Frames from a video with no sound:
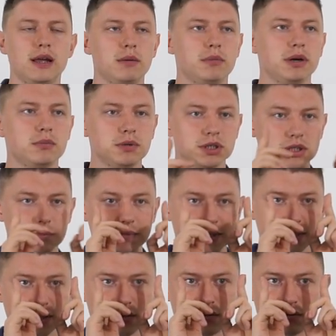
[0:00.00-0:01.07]
Мы обычно по
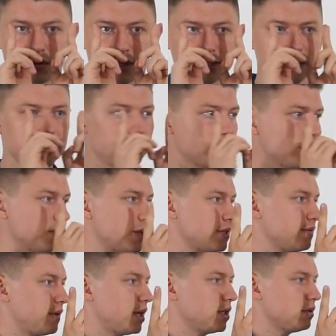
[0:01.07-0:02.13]
центру глаза держим и
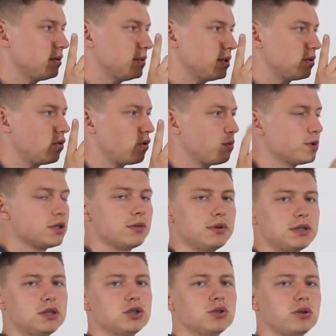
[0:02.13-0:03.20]
разворачиваемся корпусом,
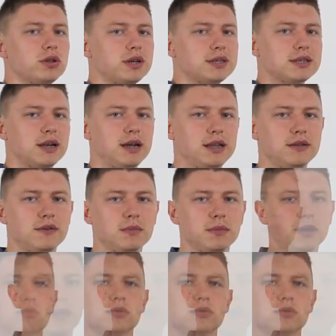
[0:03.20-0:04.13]
если что-то разглядываем.